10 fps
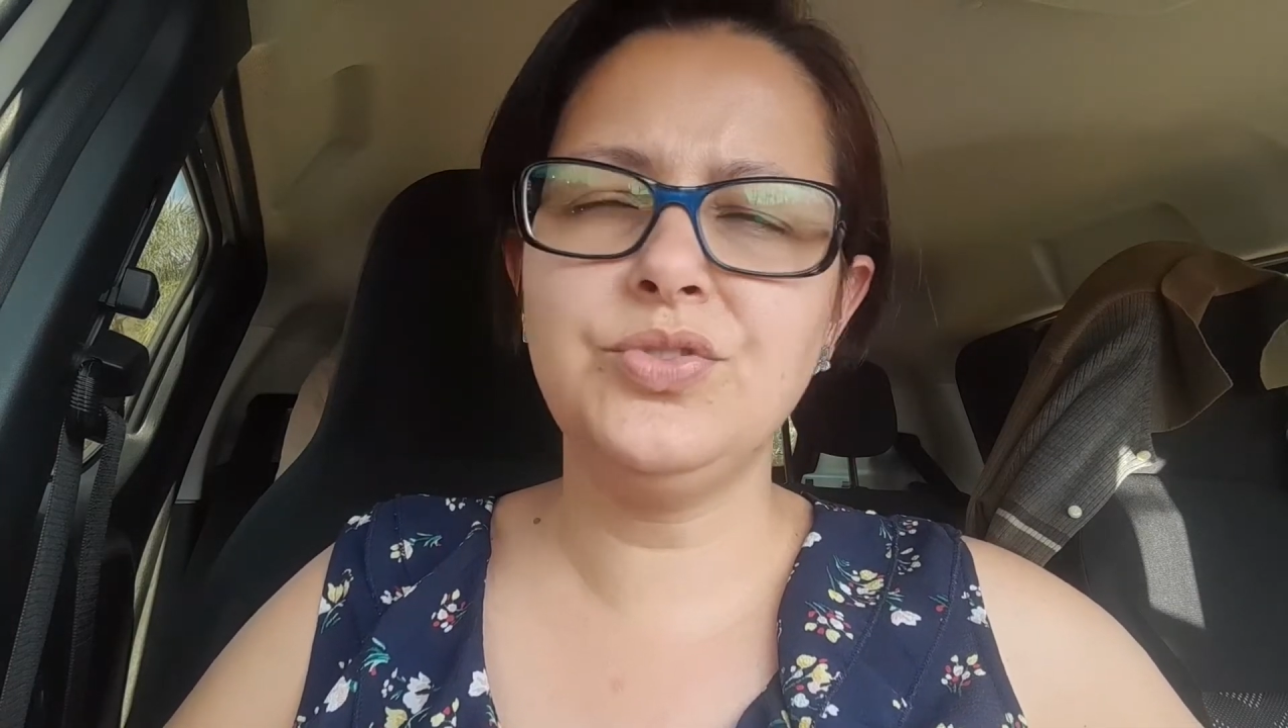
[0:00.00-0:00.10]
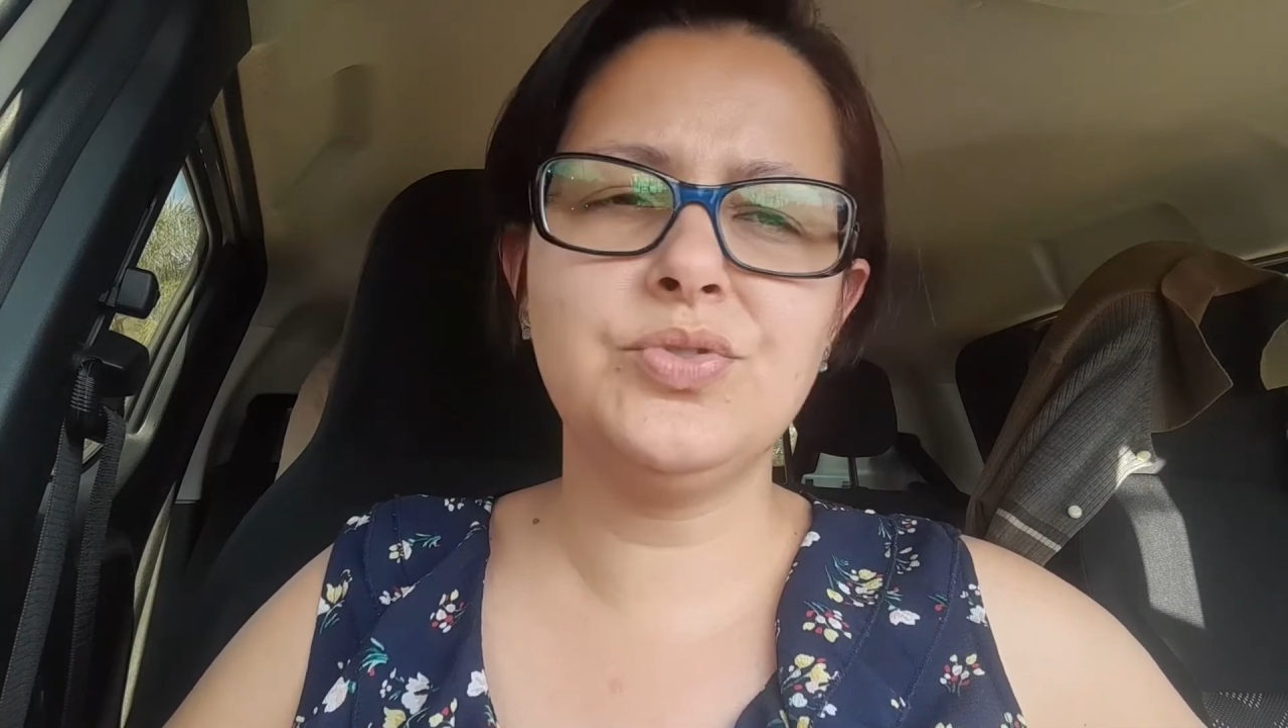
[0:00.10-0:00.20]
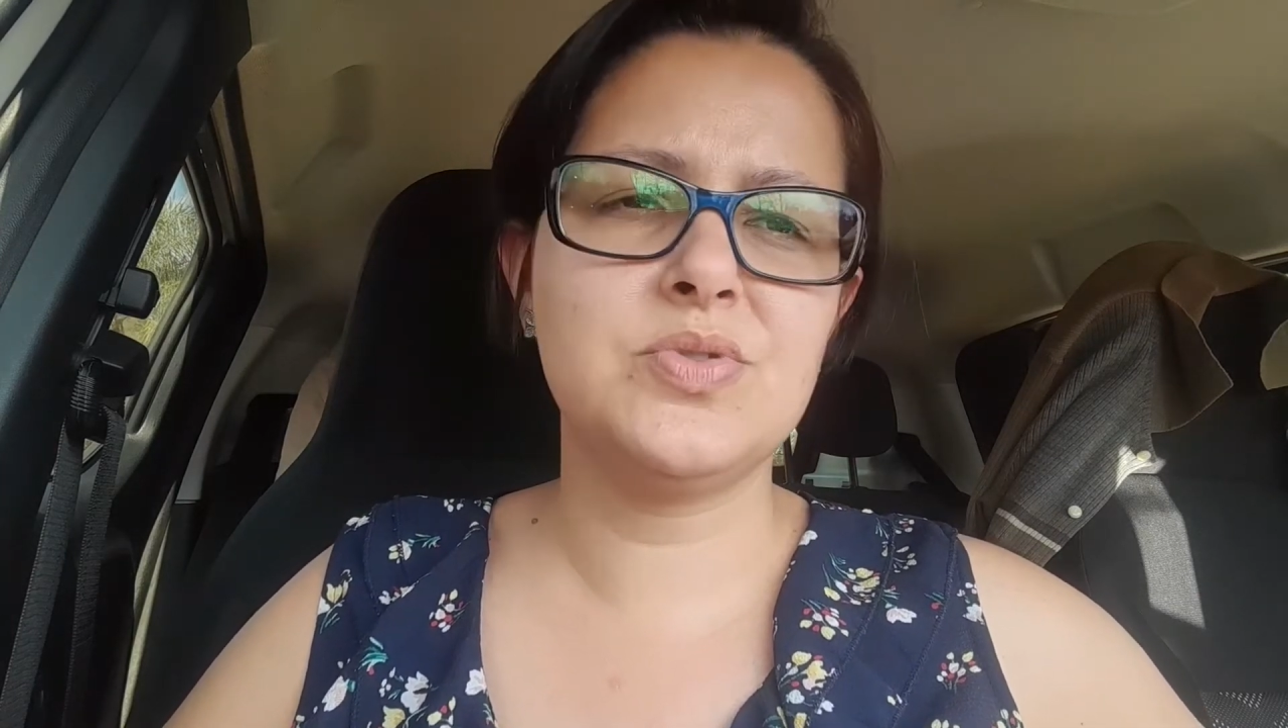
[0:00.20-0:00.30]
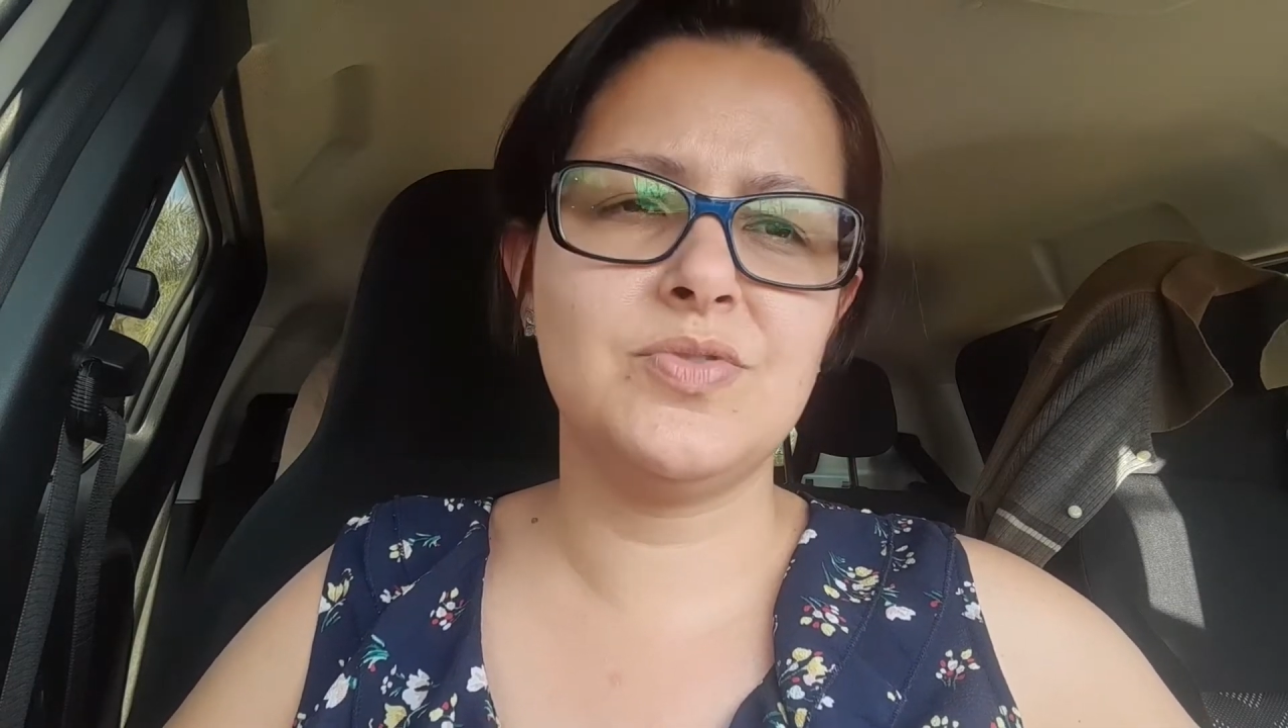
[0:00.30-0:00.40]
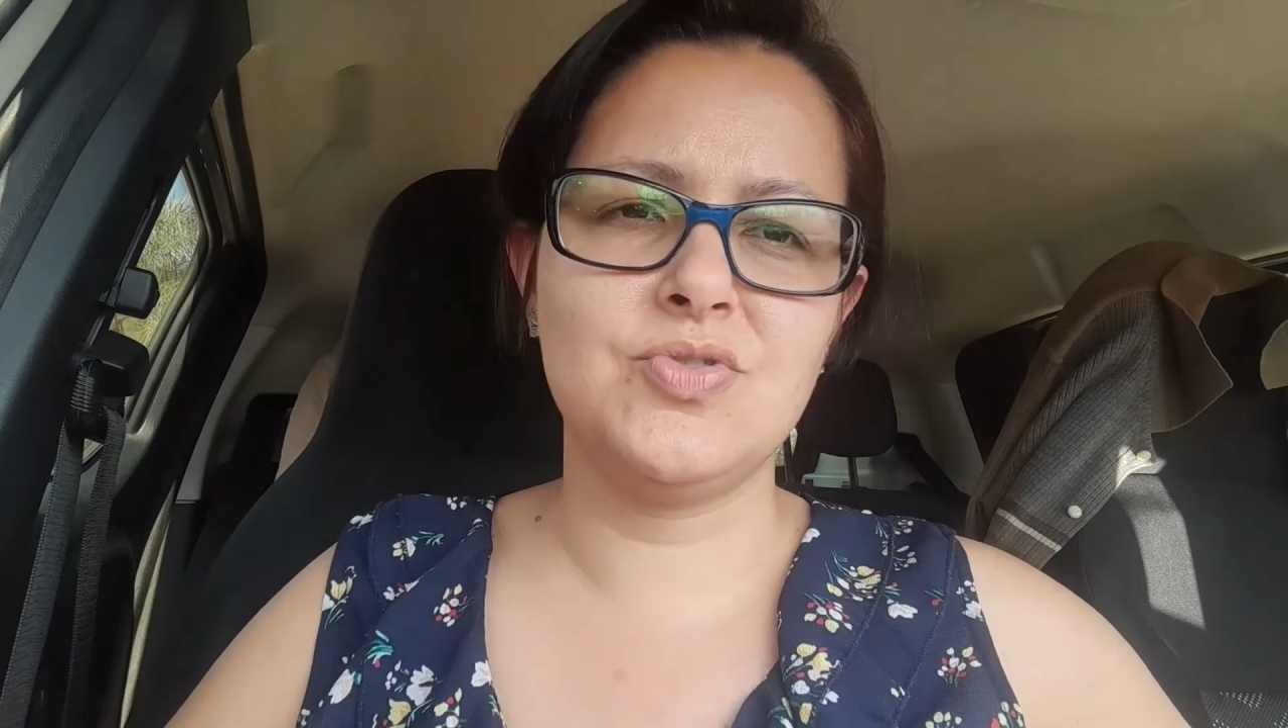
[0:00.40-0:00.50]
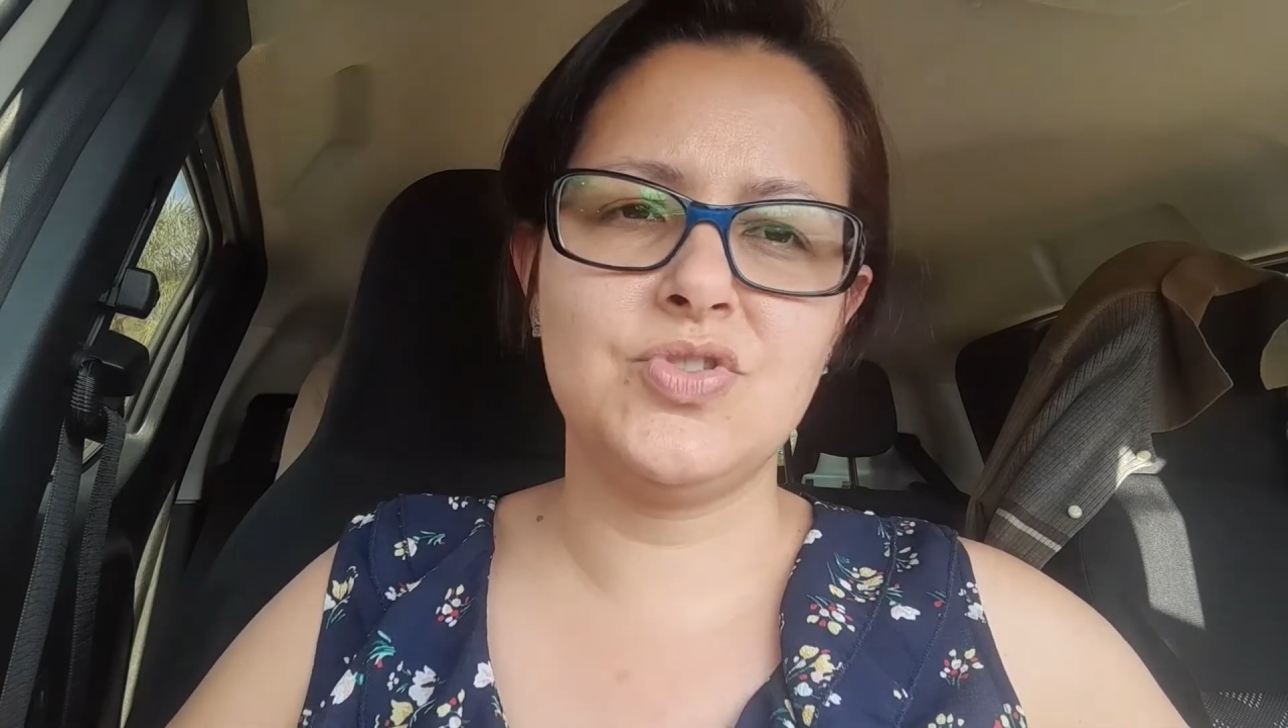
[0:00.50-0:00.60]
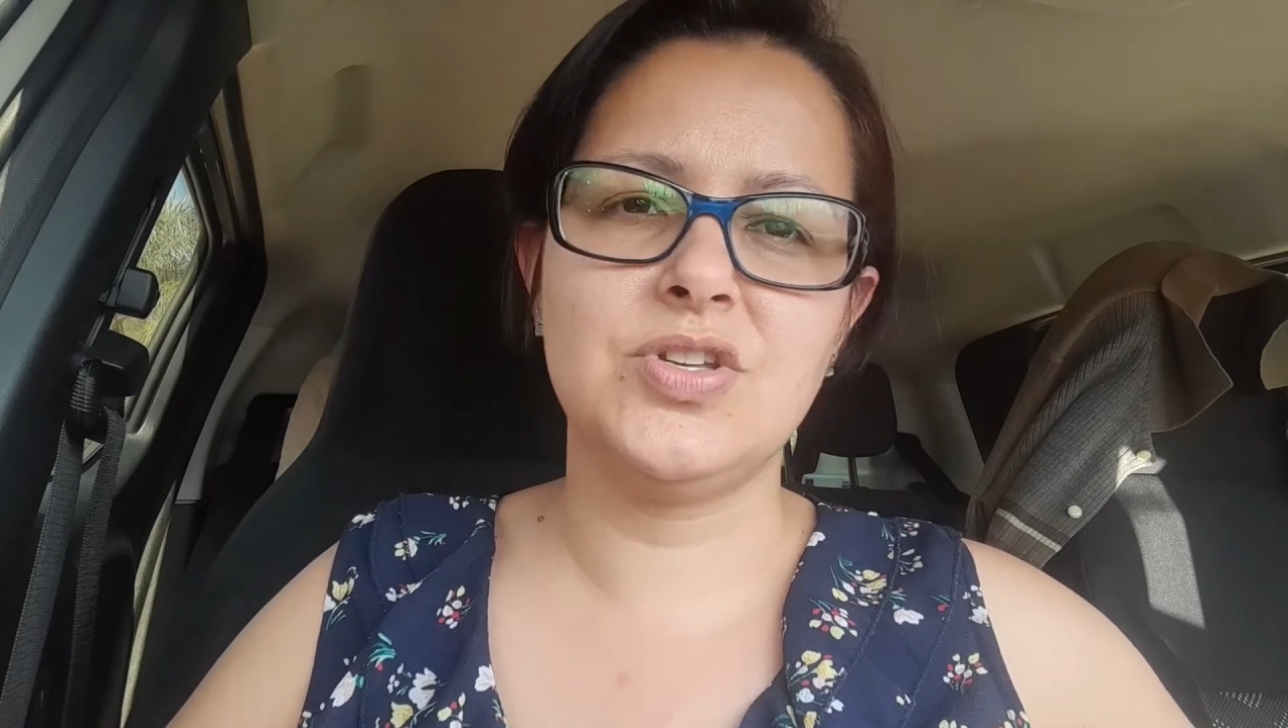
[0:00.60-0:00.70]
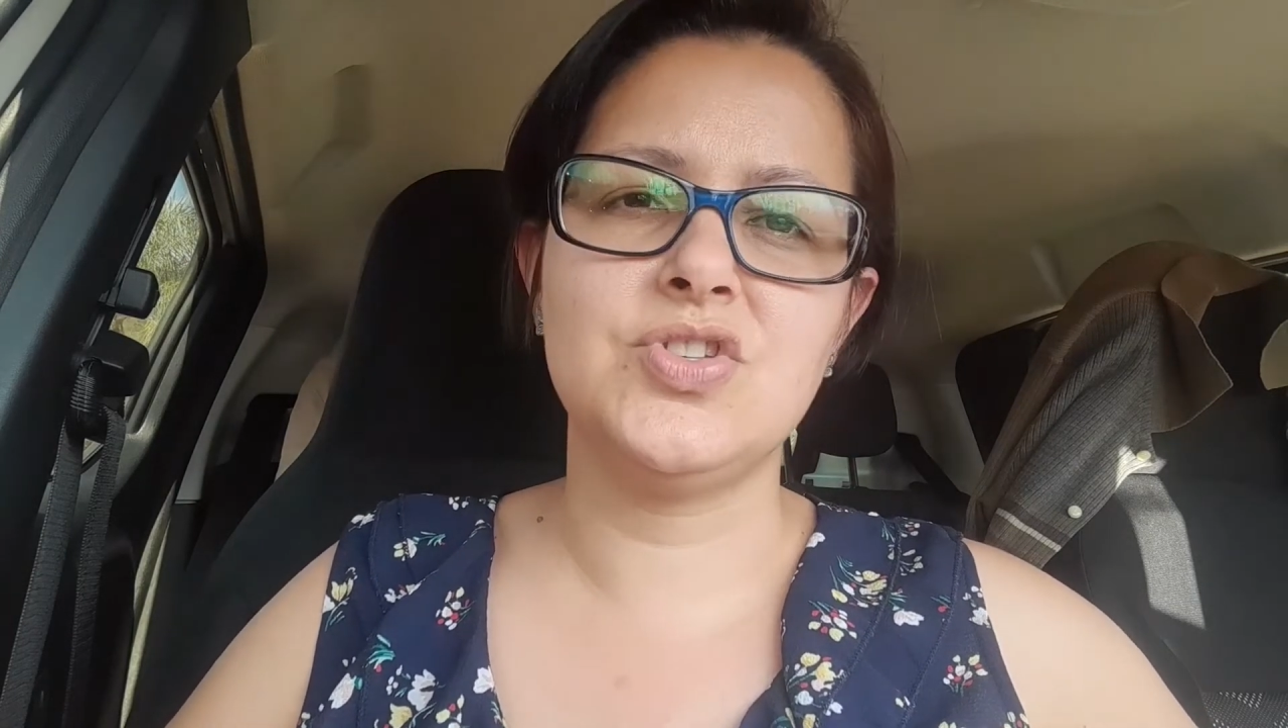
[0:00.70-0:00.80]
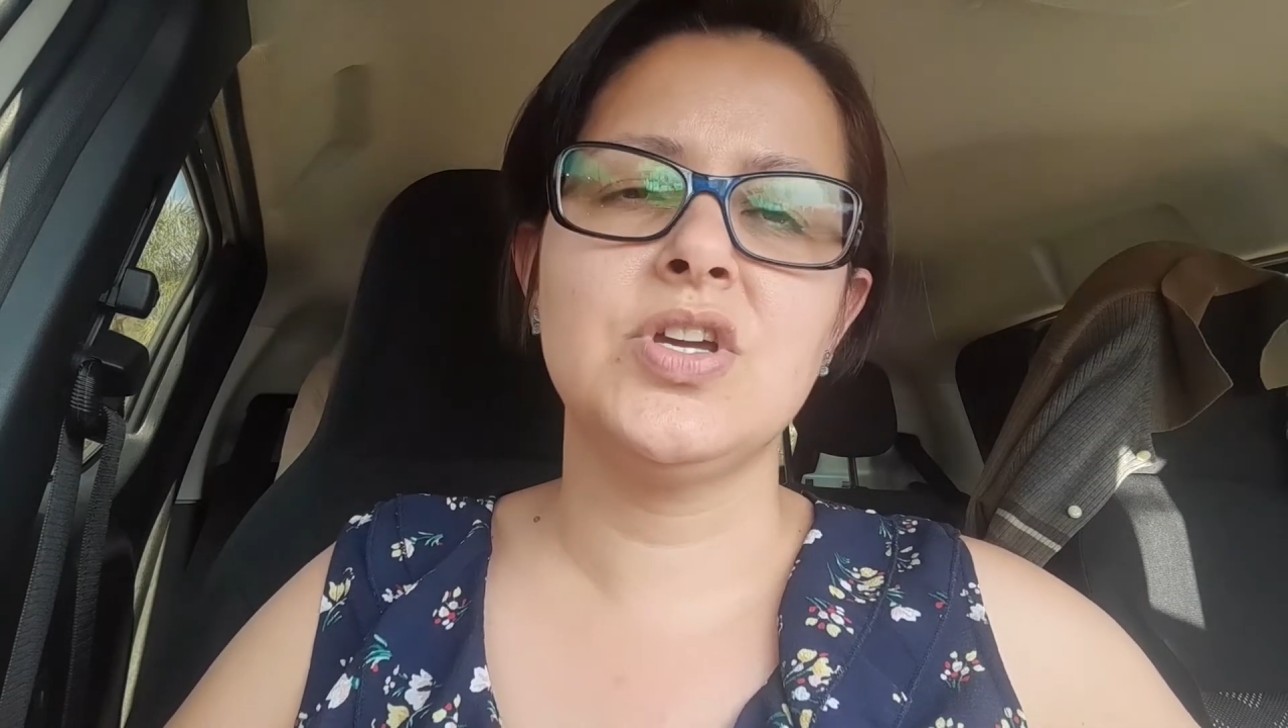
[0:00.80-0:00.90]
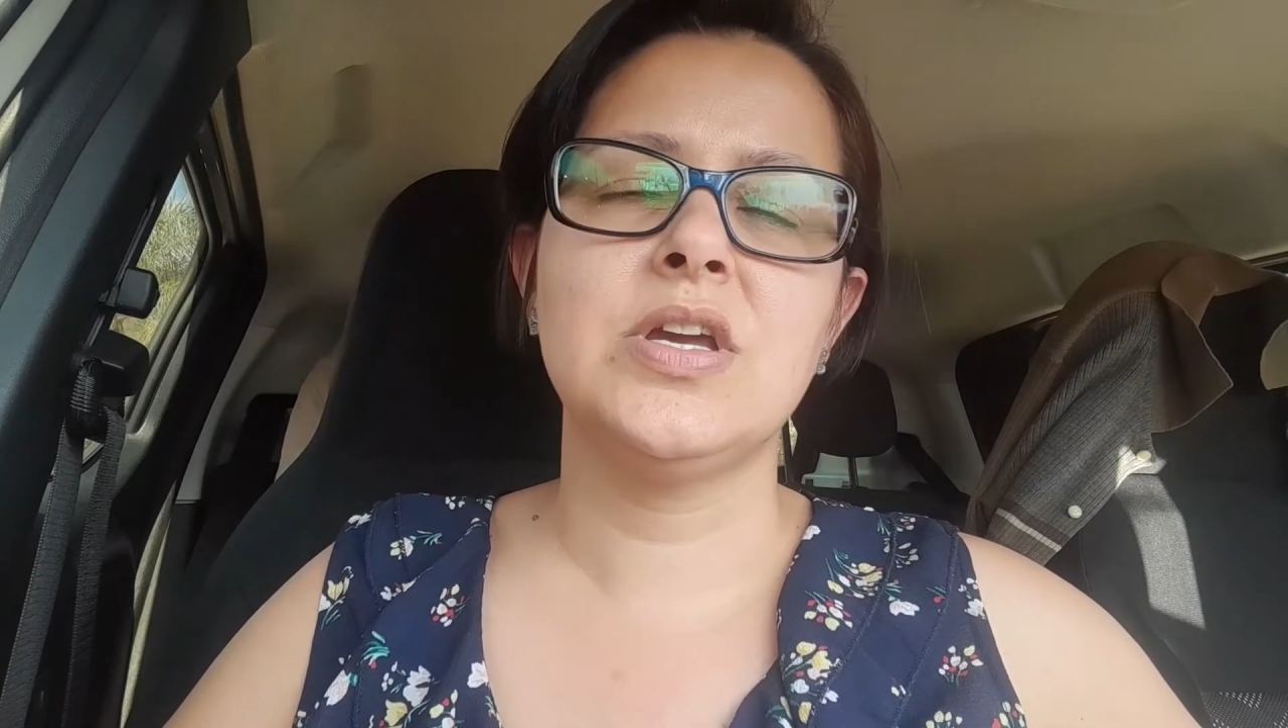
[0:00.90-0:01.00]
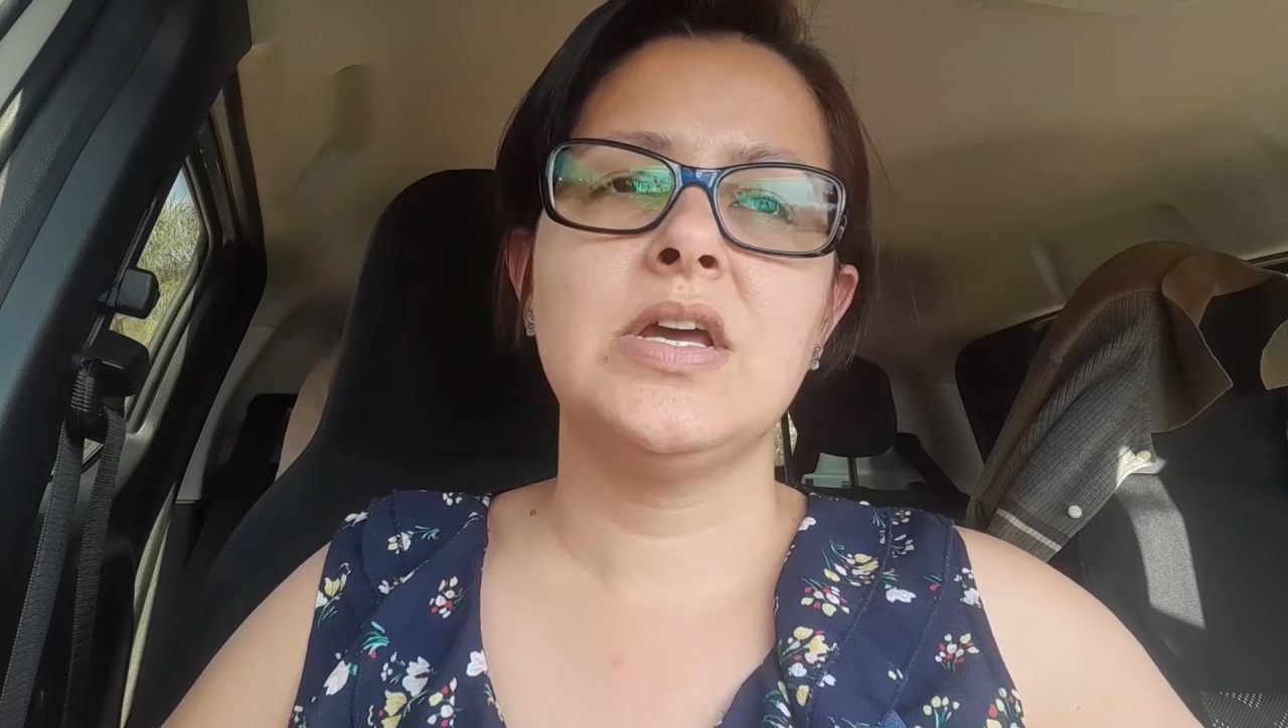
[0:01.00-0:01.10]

outros vídeos, gente.